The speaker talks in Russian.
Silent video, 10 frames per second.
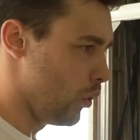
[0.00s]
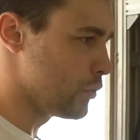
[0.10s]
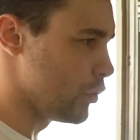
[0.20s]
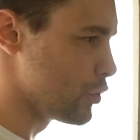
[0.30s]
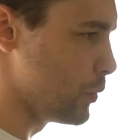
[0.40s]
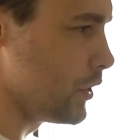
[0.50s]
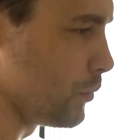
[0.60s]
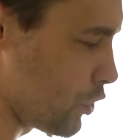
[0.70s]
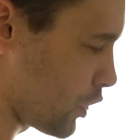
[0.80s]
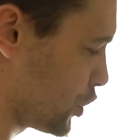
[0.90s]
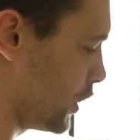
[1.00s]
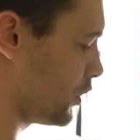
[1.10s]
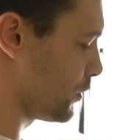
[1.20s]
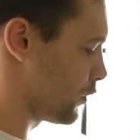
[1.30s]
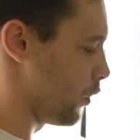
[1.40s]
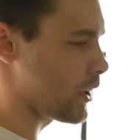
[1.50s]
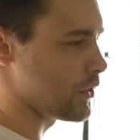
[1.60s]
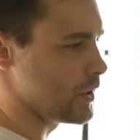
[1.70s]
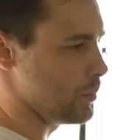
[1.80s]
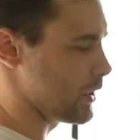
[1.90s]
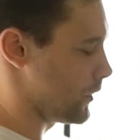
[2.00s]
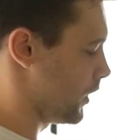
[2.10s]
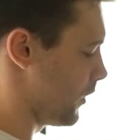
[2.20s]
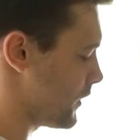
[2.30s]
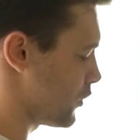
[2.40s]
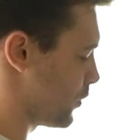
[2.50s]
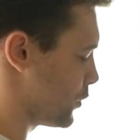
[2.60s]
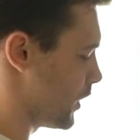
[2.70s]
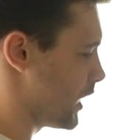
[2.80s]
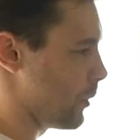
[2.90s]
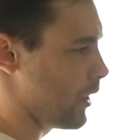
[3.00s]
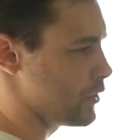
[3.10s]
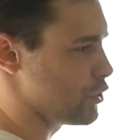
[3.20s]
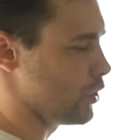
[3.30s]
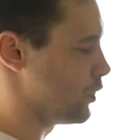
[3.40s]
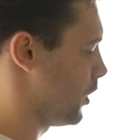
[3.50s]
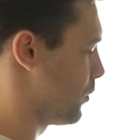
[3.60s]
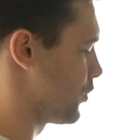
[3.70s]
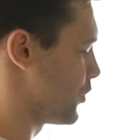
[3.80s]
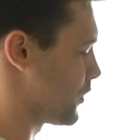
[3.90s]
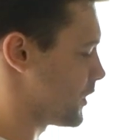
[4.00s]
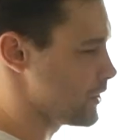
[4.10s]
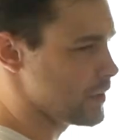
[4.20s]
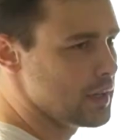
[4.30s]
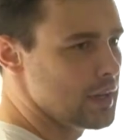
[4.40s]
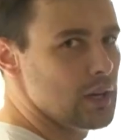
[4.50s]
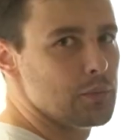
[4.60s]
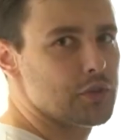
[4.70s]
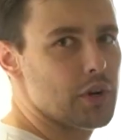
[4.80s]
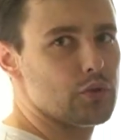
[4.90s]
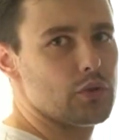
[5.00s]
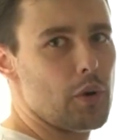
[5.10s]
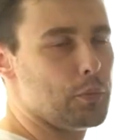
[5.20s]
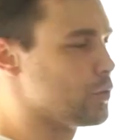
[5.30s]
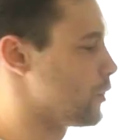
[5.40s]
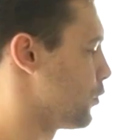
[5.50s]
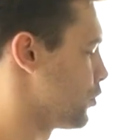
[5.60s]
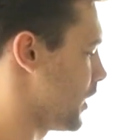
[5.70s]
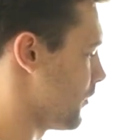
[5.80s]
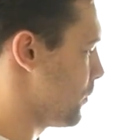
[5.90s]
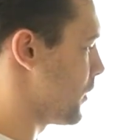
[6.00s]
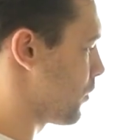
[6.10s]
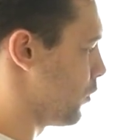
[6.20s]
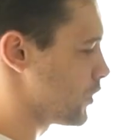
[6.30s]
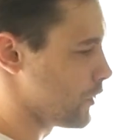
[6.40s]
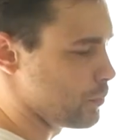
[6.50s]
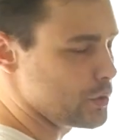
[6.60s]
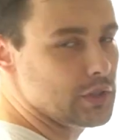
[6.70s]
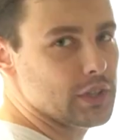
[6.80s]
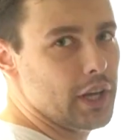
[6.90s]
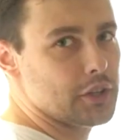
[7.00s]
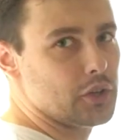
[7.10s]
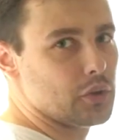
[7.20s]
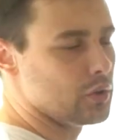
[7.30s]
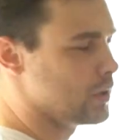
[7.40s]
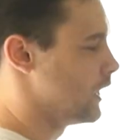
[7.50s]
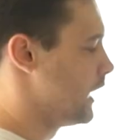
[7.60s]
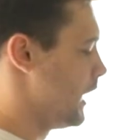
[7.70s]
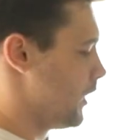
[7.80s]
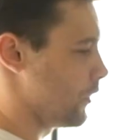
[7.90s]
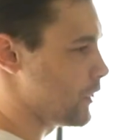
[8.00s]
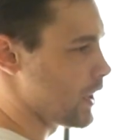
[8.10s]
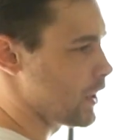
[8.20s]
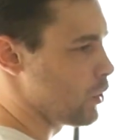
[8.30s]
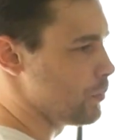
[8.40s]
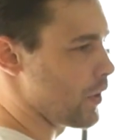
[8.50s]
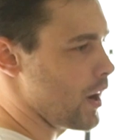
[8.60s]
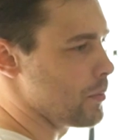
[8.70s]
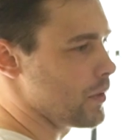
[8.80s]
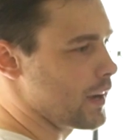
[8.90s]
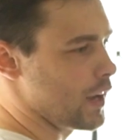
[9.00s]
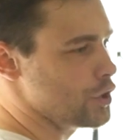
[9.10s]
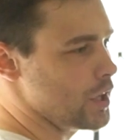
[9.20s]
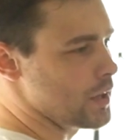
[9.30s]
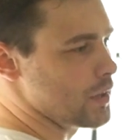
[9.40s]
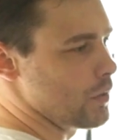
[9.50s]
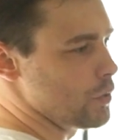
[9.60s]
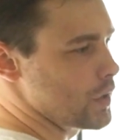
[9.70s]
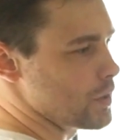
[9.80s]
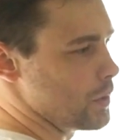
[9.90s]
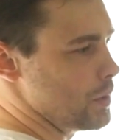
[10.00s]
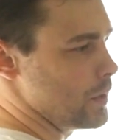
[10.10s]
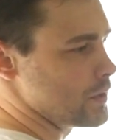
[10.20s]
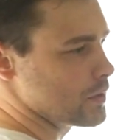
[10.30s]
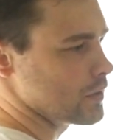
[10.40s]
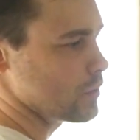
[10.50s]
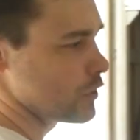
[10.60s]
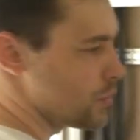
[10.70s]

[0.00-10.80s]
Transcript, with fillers: он должен быть немножко шире, чем створка, сантиметров на 20, чтобы сюда добавить еще одно ребро жесткости. Мы сразу два плюса получаем. Во-первых, можно запустить электрику. Во-вторых, убираем качение на вот этом элементе. То